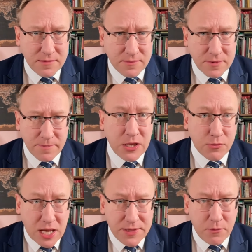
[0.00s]
będzie
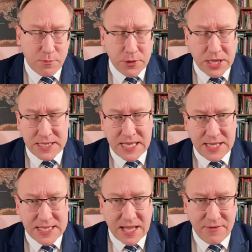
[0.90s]
musiała temu
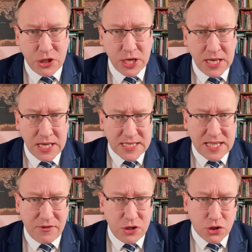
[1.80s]
potencjalnie stawić,
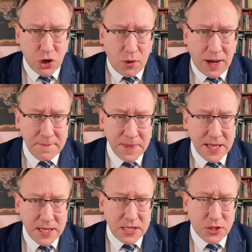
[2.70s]
stawić czoła.
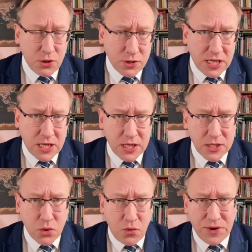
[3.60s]
E, co do tych
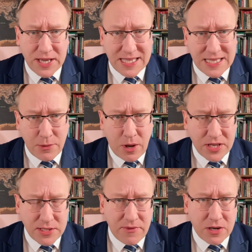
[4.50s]
słów generała
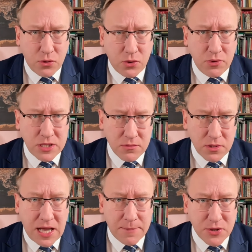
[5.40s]
Wiesława Kukuły, są
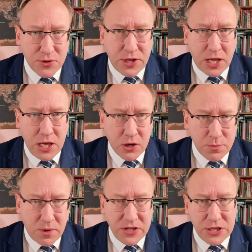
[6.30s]
one absolutnie
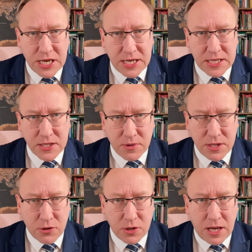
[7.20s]
nieodpowiedzialne, są
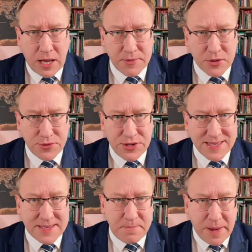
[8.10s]
one
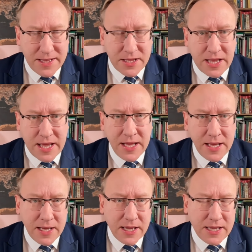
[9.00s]
absolutnie zbędne.
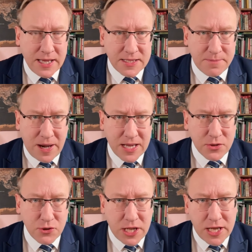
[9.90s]
Jest
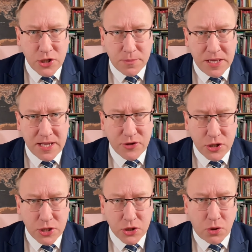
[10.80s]
bardzo źle, że
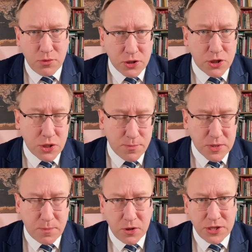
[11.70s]
pierwszy żołnierz
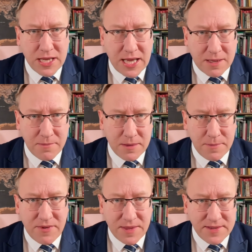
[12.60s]
Rzeczypospolitej, jakim
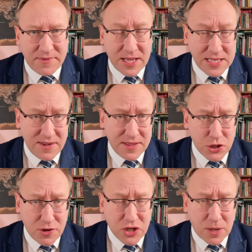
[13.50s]
bywa nazywany
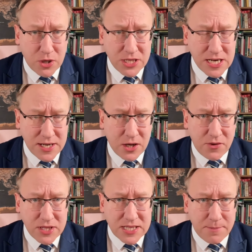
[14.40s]
szef sztabu
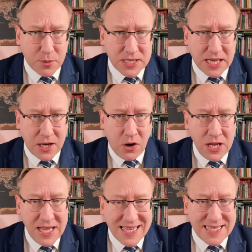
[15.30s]
generalnego Wojska Polskiego,
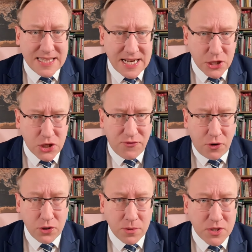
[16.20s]
straszy
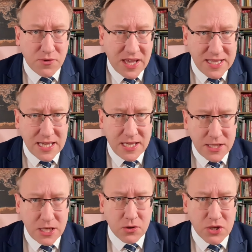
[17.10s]
wojną. Co więcej,
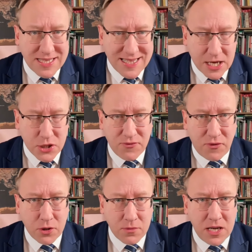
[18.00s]
nie tylko, że straszy
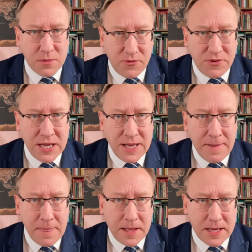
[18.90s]
wojną, ale mówi
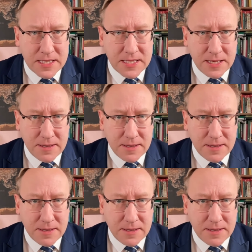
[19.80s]
z,